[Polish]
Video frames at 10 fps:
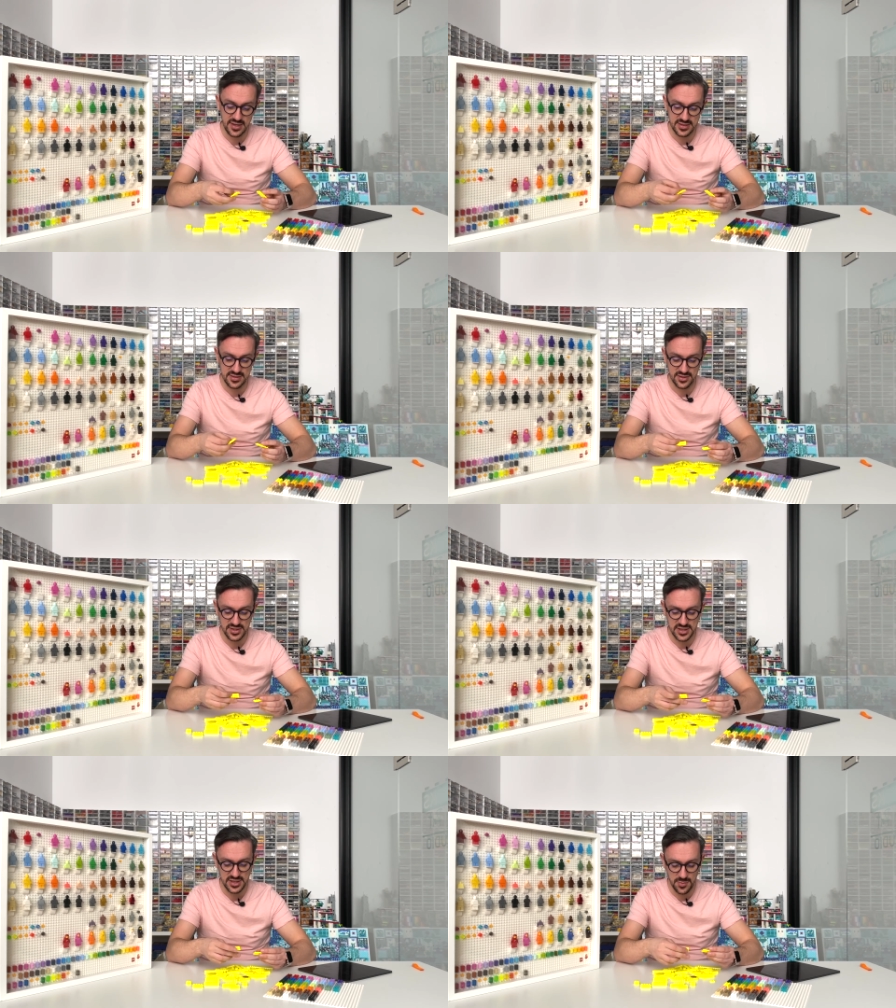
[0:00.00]
Jest
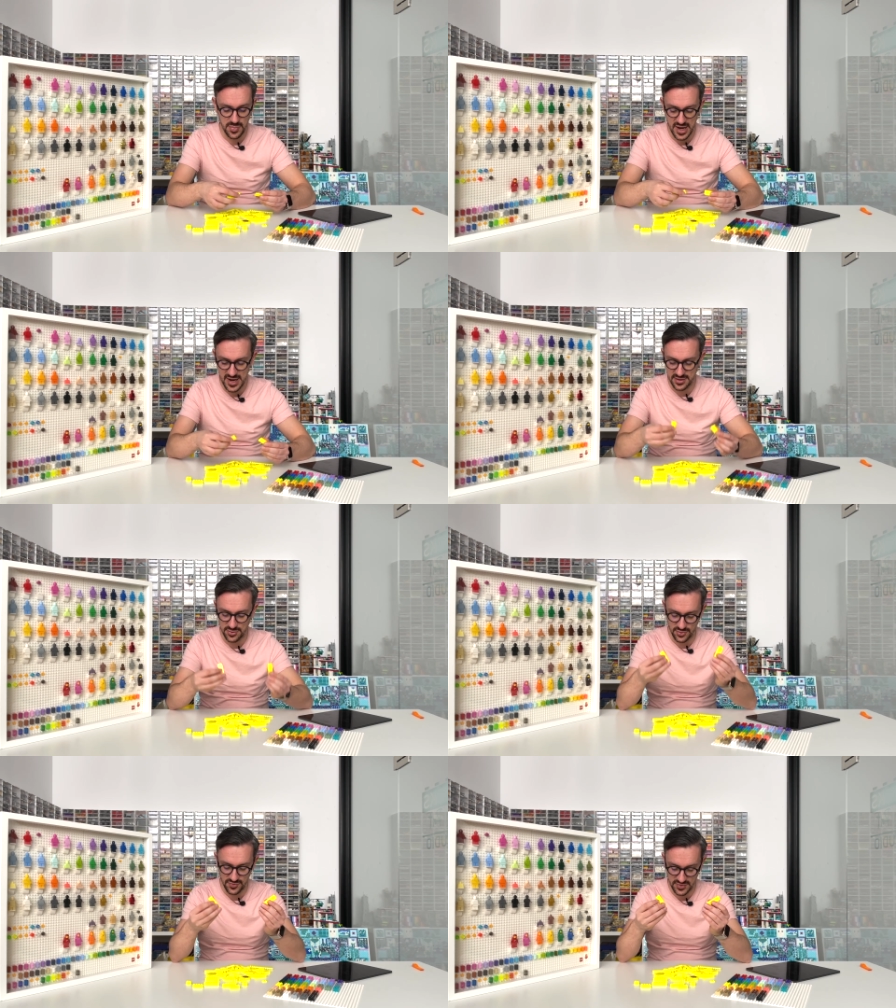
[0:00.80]
troszeczkę
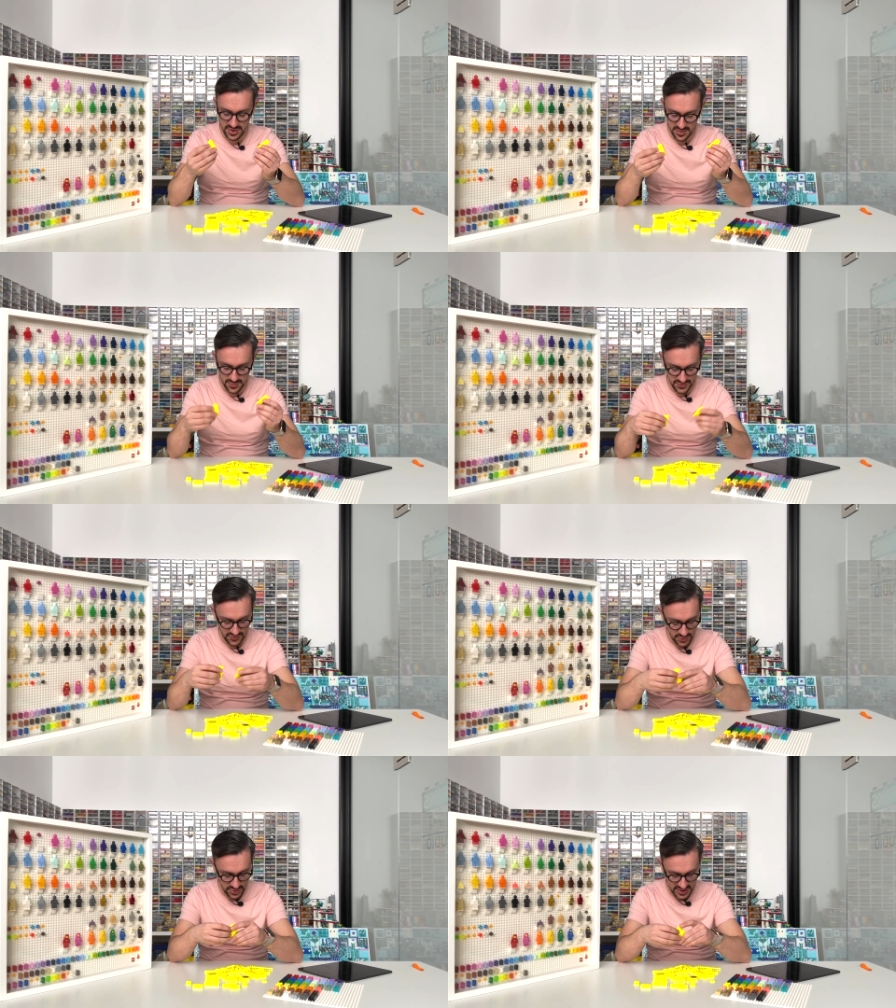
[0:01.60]
plate'ów e,
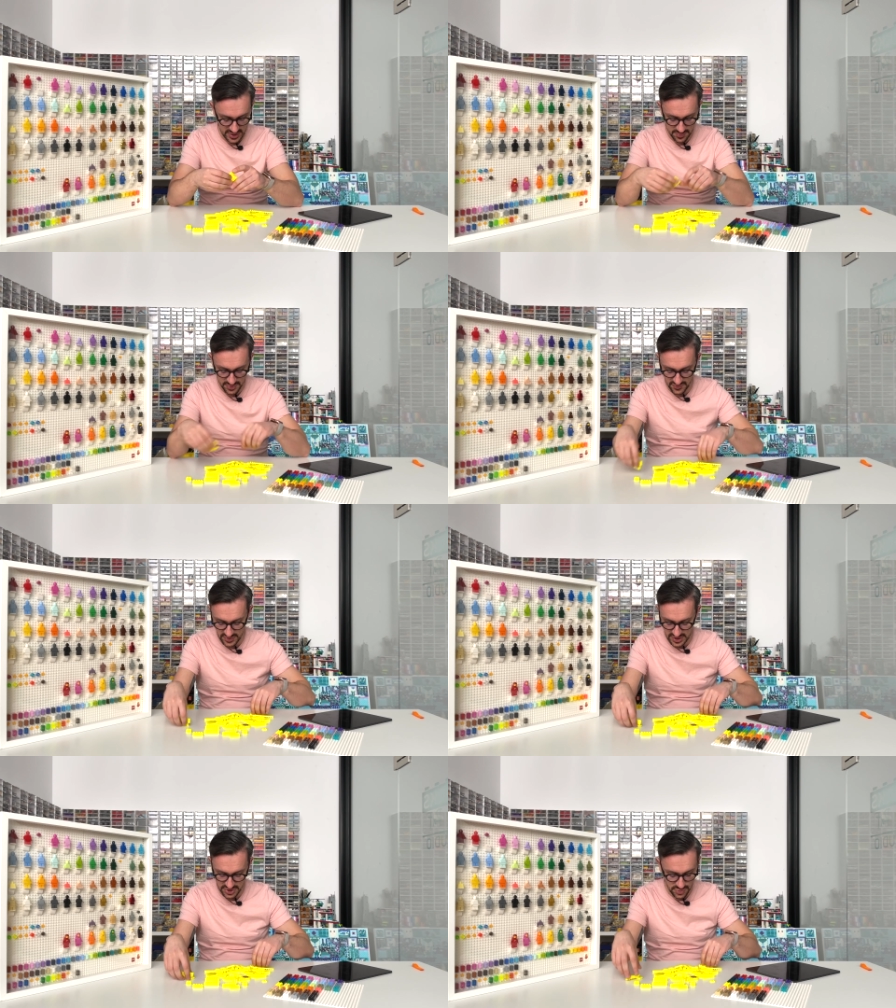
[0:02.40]
podwójnych,
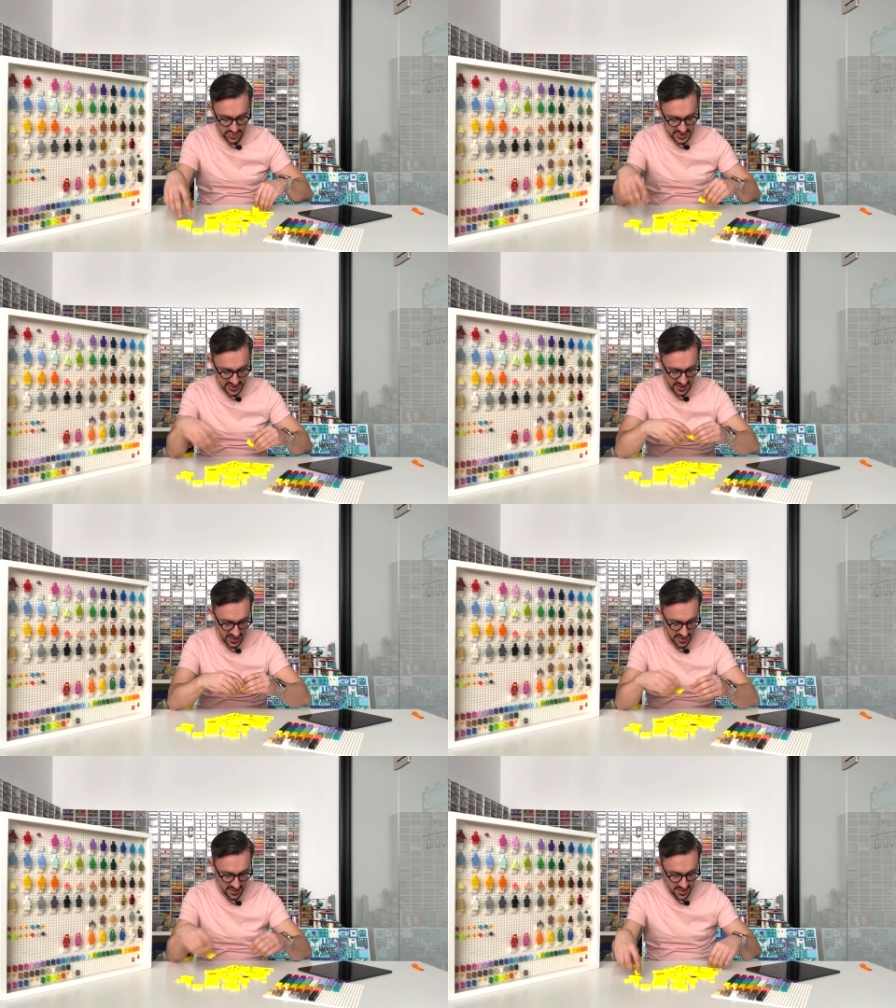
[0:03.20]
podwójne szóstki,